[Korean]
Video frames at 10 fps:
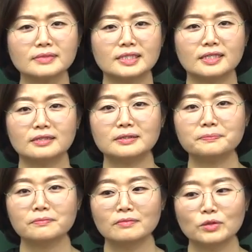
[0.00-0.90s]
자,
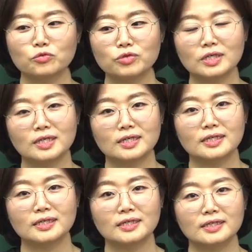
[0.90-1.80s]

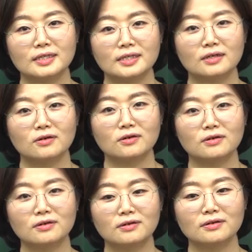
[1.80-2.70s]
우리가
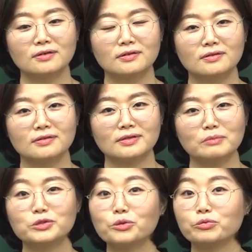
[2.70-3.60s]
어,
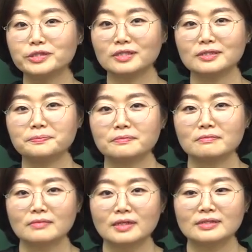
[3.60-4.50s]
한번 들어봅시다.
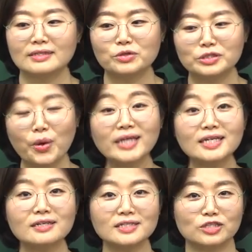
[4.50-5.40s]
나 이제
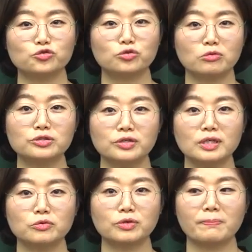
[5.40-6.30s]
회사를 기준으로 먼저
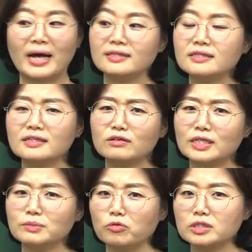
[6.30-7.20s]
얘기해 볼게요. 반드가
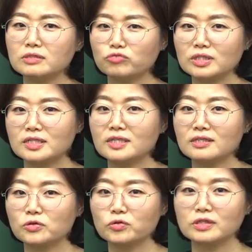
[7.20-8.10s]
사실 뭔지는 우리가 들긴
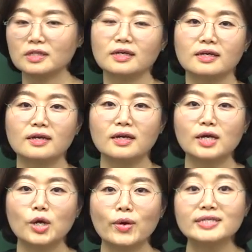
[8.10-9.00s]
들었는데
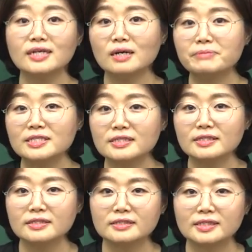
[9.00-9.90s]
회사가
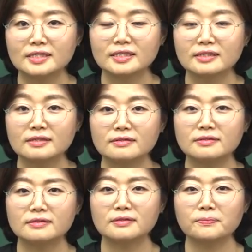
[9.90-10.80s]
비즈니스를
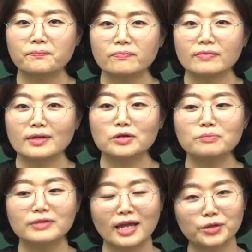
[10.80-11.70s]
하잖아요.
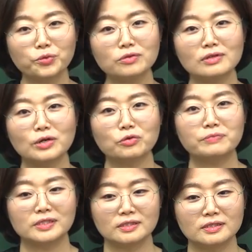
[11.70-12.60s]
그럼 내 돈을 갖고
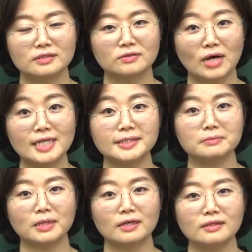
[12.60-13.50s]
비즈니스를
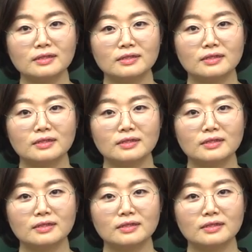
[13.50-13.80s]
하지만